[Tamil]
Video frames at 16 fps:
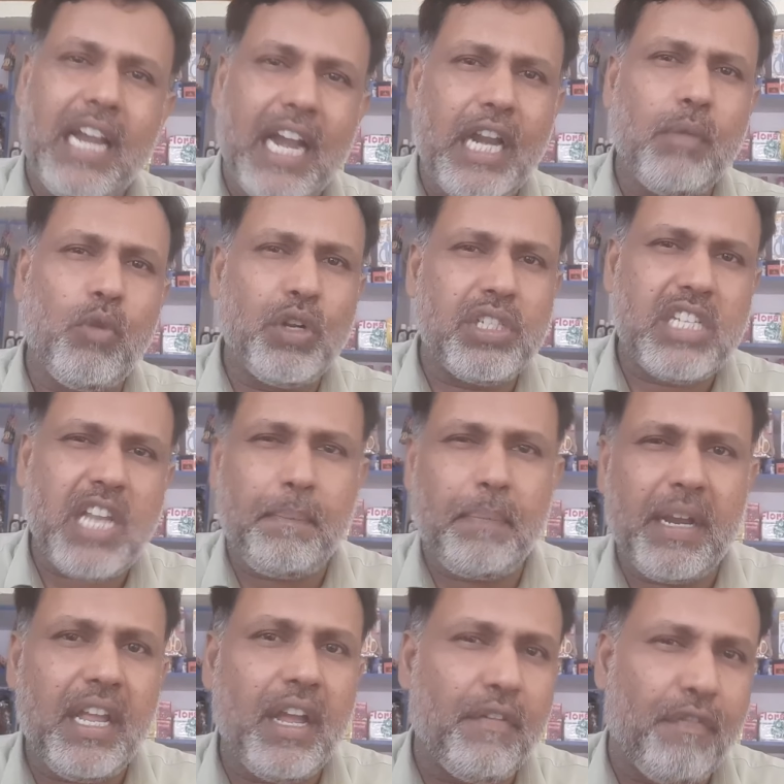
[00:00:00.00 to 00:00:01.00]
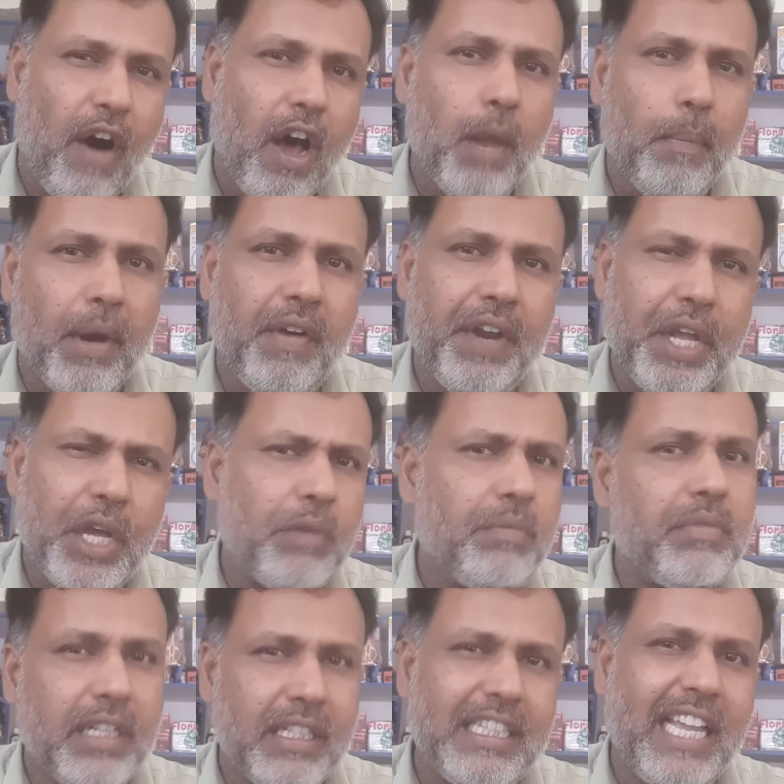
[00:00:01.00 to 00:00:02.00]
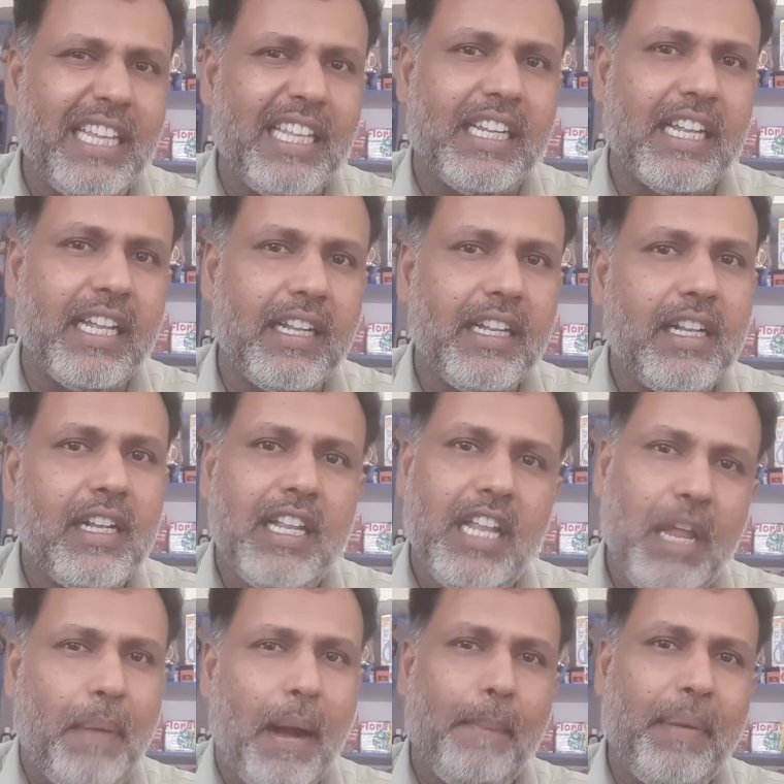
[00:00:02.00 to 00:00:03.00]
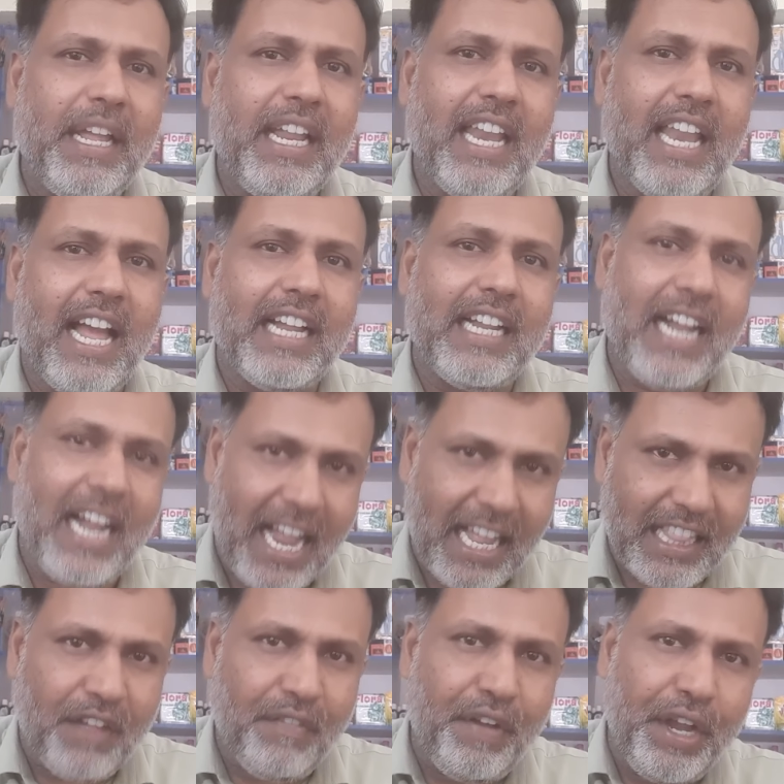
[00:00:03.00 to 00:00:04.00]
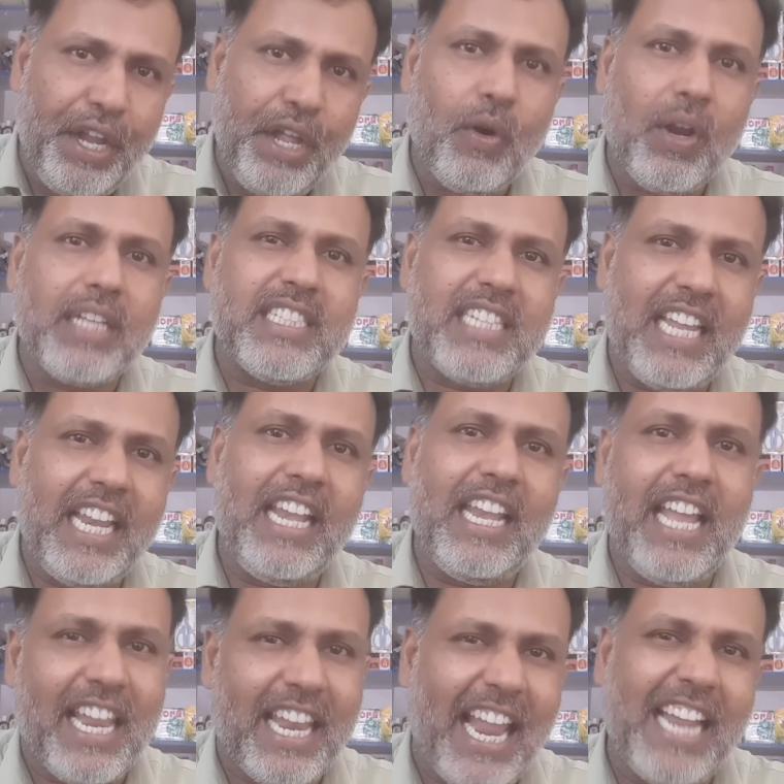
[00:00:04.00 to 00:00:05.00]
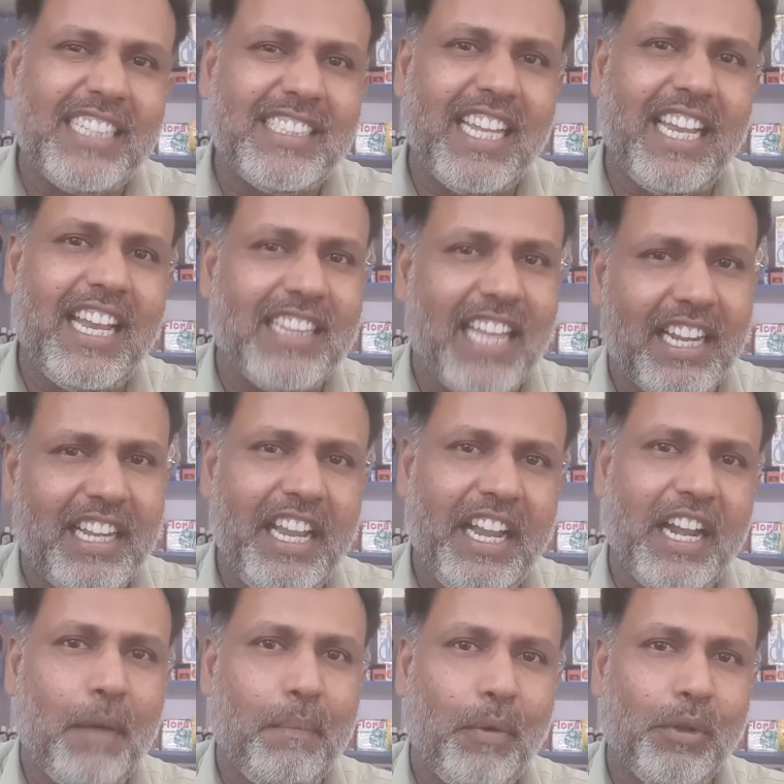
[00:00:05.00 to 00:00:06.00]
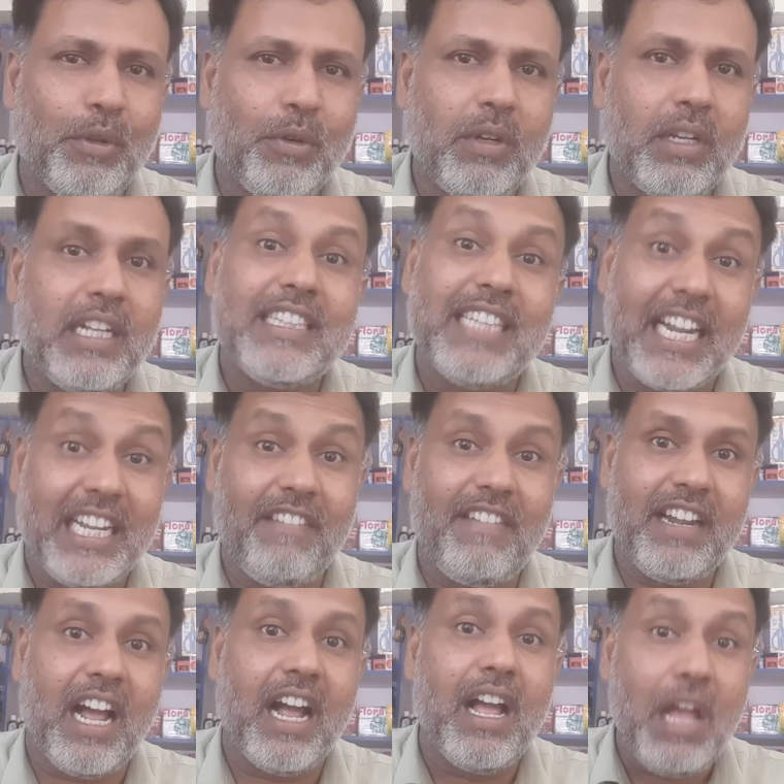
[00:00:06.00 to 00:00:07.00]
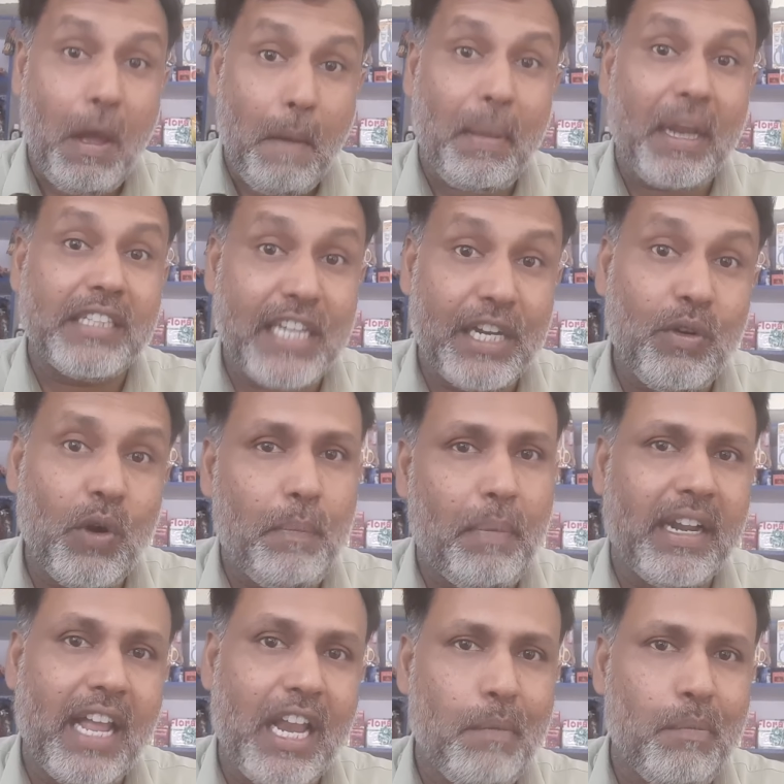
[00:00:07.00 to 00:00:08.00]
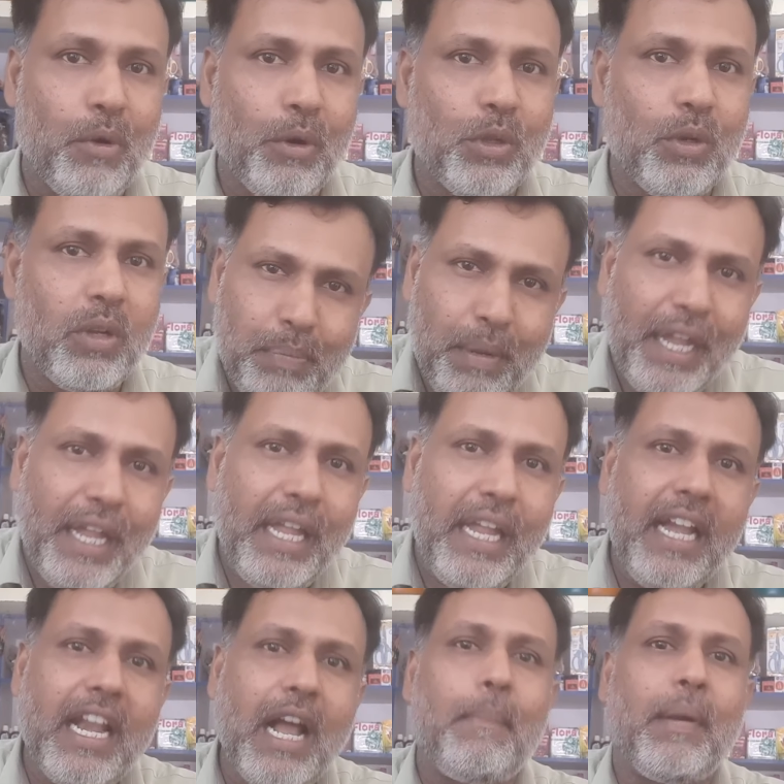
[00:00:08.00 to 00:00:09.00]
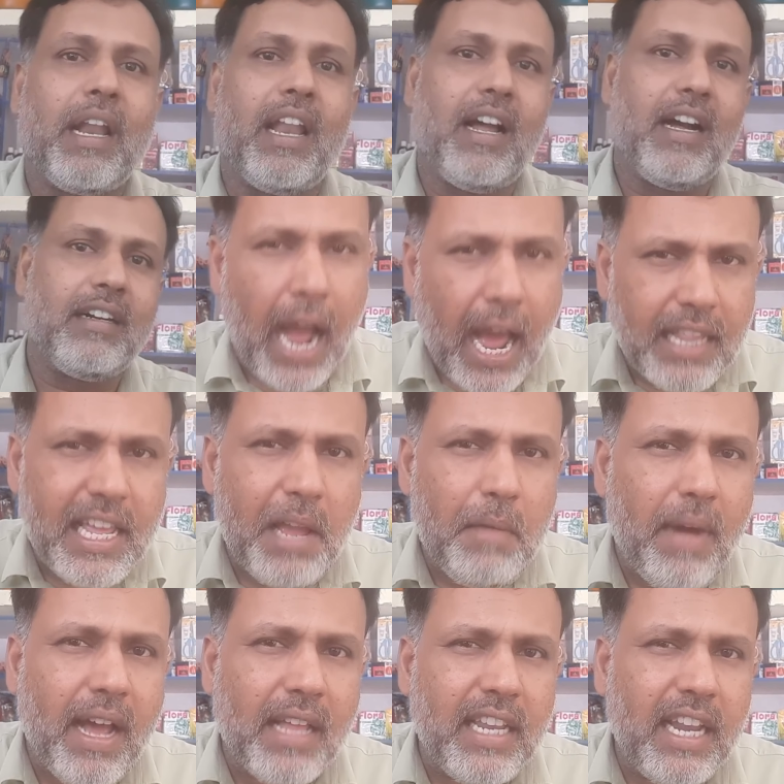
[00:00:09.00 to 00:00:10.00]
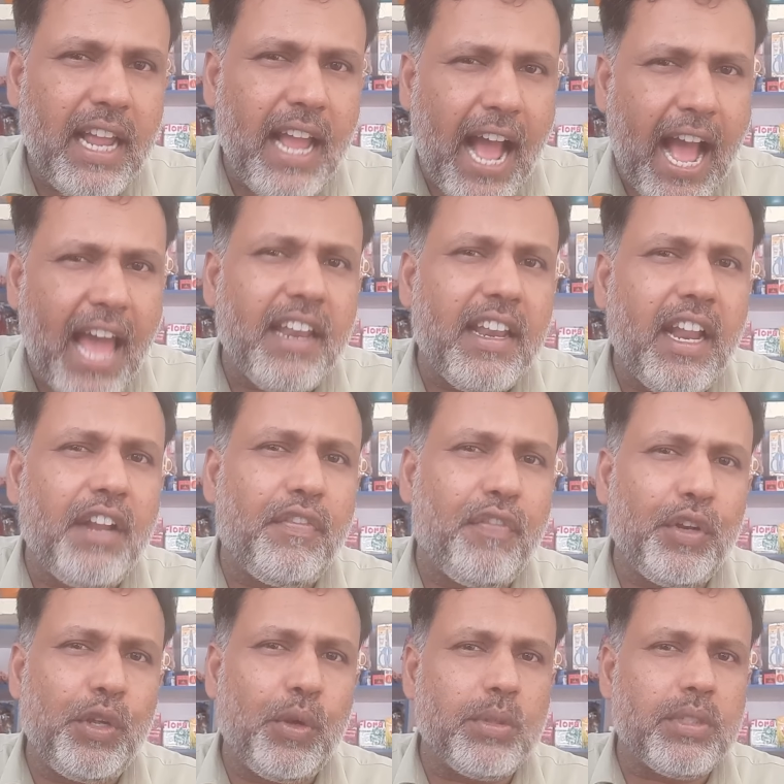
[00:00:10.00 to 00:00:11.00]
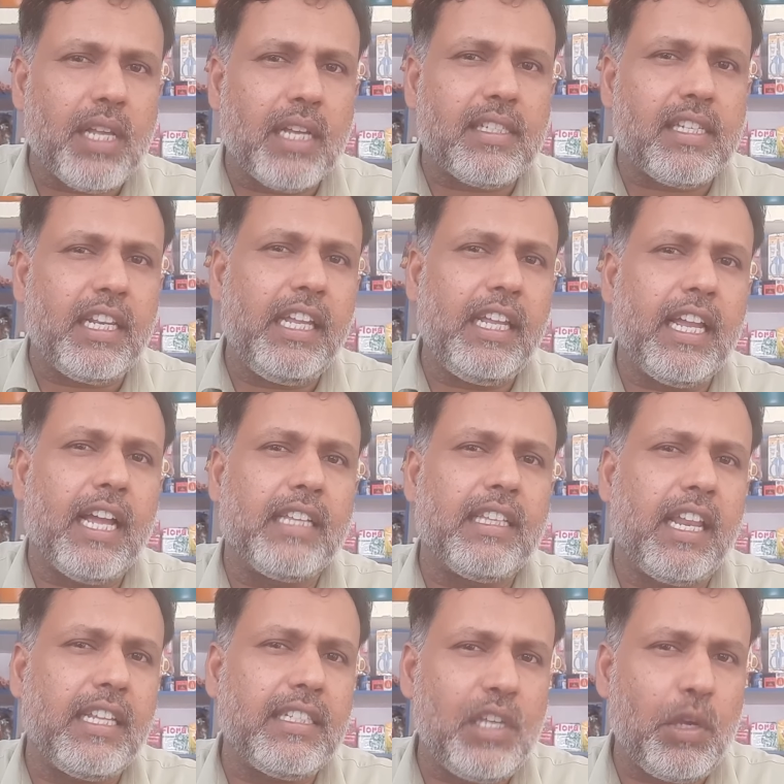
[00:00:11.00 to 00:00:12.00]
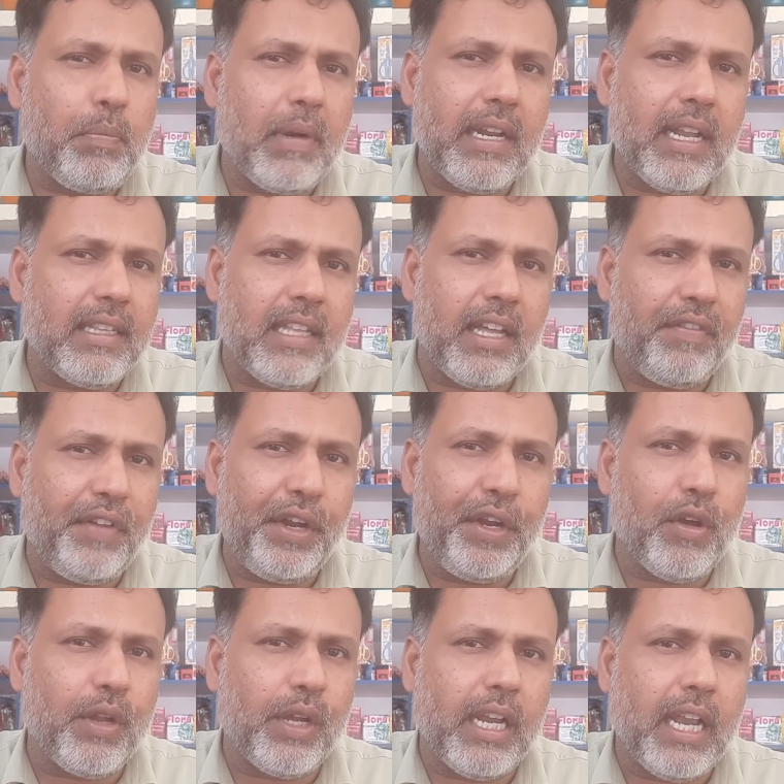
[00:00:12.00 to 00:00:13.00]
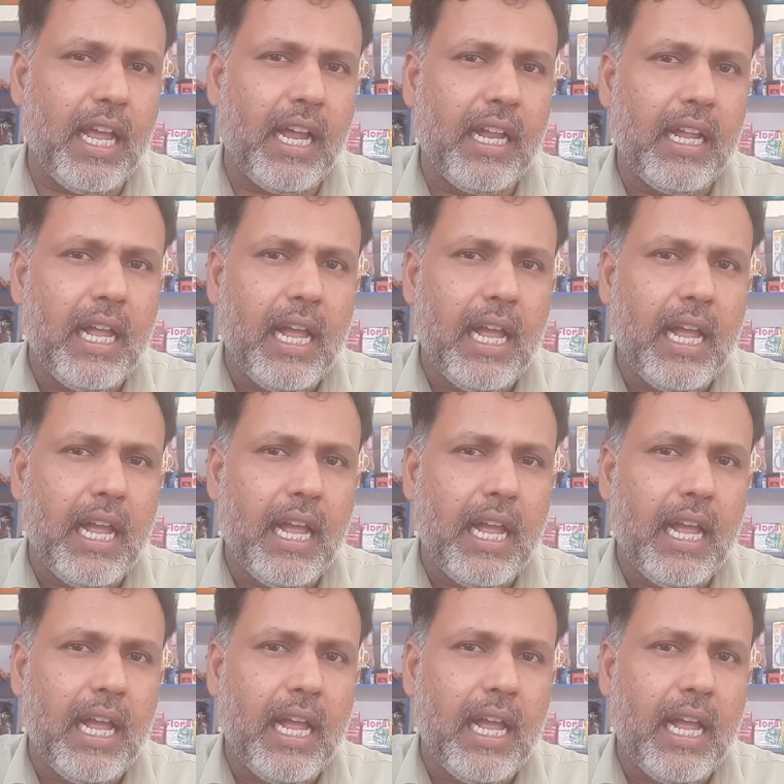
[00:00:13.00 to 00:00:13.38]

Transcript: ரெண்டு மூணு ஸ்டெப்பை நீங்கள் ஃபாலோ பண்ண வேண்டி வரும் இந்த இதுக்கு இப்போ அப்படி இல்லை அந்த வீடியோட ஸ்க்ரீனில் ரைட் சைடில் தட்டினீங்கன்னா போதும் தட்ட வேண்டாம் ப்ரெஸ் அண்ட் ஹோல்ட் பண்ணாலே போதும் ஸ்பீடாக பண்ணலாம் அதே மாதிரி ஆண்ட்ராய்ட் ஃபோன் யூசர்ஸ் நீங்கள் அந்த ரிசீவ் பண்ண அந்த வீடியோ இருக்குல்ல